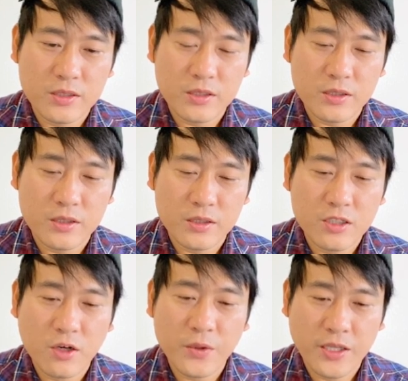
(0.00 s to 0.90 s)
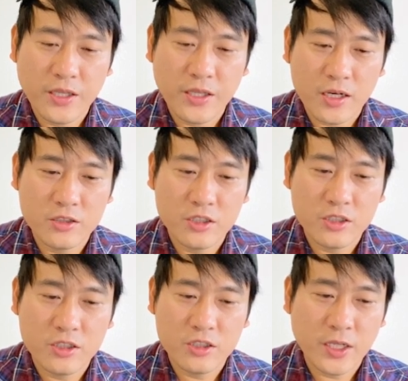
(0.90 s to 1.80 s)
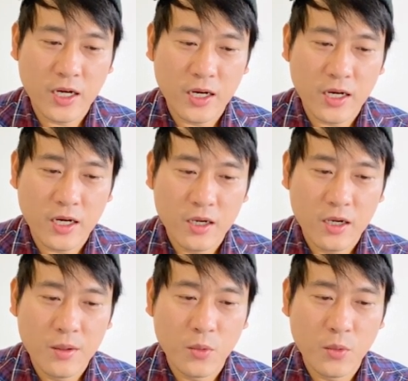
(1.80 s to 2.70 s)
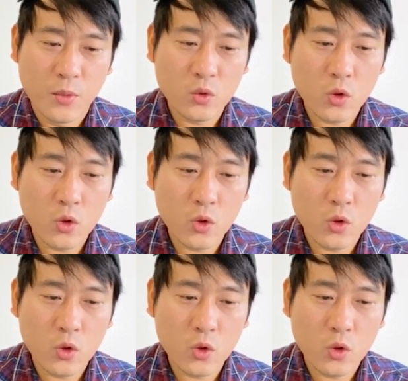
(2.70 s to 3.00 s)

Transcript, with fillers: 실업이 됐냐라는 질문입니다. 보통 노를